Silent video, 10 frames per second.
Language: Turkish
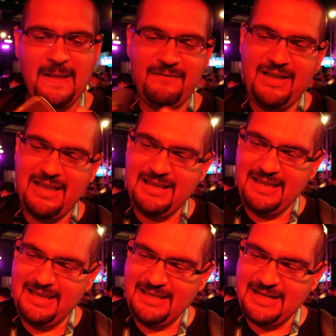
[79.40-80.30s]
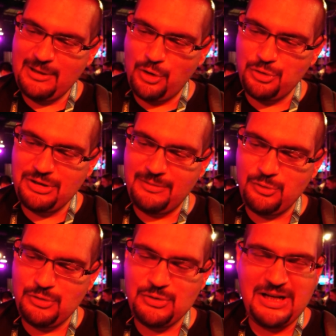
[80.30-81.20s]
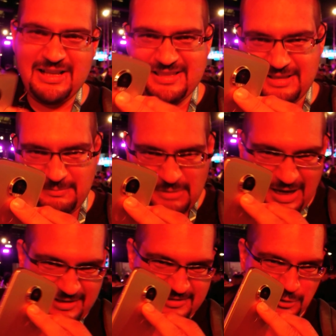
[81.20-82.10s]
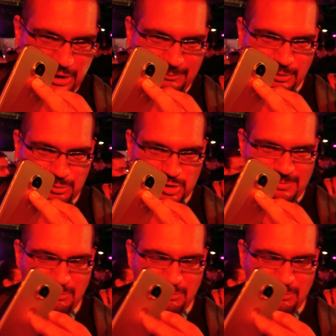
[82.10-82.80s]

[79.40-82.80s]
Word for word: ve e, yine gördüğünüz üzere aslında ayrıntıyı görebiliyor musunuz